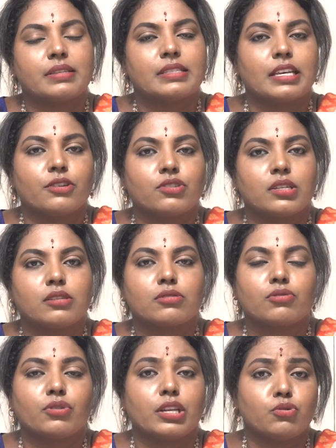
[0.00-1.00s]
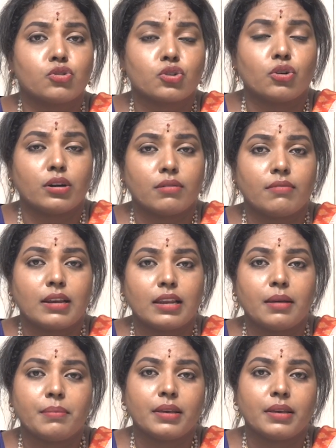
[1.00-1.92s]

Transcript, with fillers: మీరు సేవ్ చేసుకొని ఉంచుకోవడం వల్ల